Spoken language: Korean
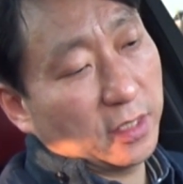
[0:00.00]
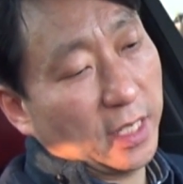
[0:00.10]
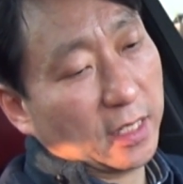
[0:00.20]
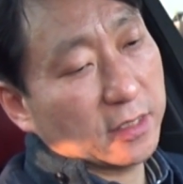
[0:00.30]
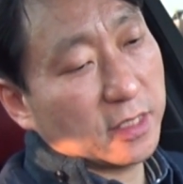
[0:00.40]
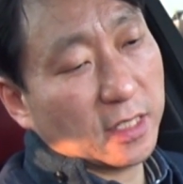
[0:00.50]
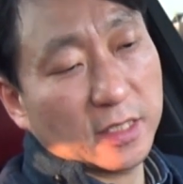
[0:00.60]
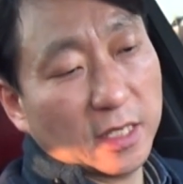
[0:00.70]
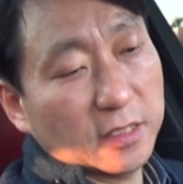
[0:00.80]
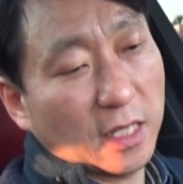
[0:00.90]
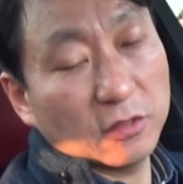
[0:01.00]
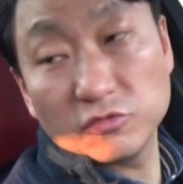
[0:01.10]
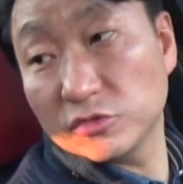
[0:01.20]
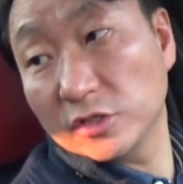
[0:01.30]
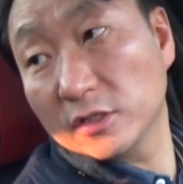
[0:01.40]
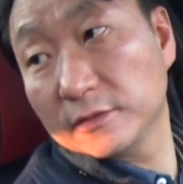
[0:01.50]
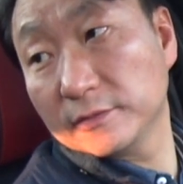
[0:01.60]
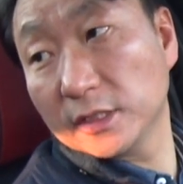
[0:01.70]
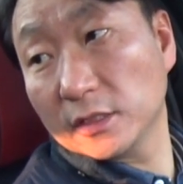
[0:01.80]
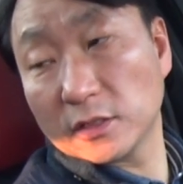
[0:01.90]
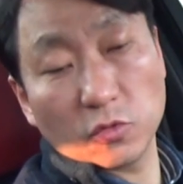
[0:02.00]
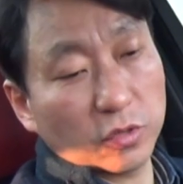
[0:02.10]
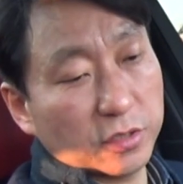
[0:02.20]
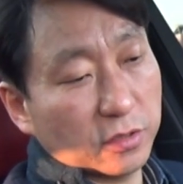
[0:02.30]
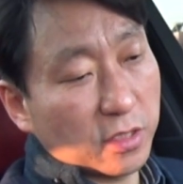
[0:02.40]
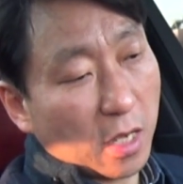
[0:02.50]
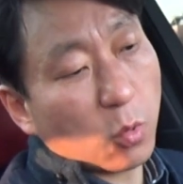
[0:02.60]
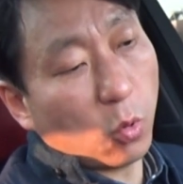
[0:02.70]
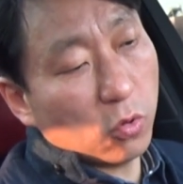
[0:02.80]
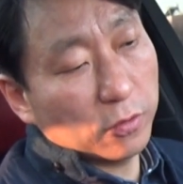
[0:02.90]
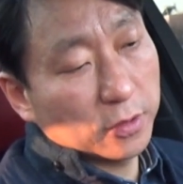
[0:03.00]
예, 약간 차이가 나긴 나는군요 그렇게 정리하고